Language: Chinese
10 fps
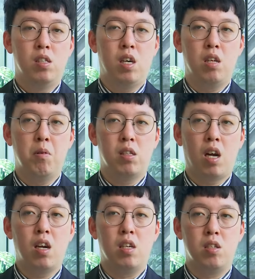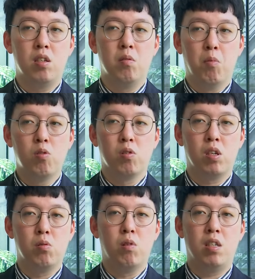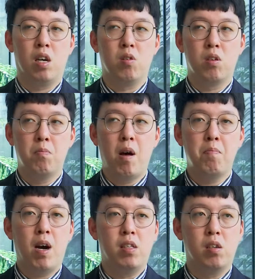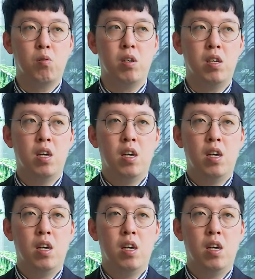在里面当然是某种程度来讲，就是慢慢的会，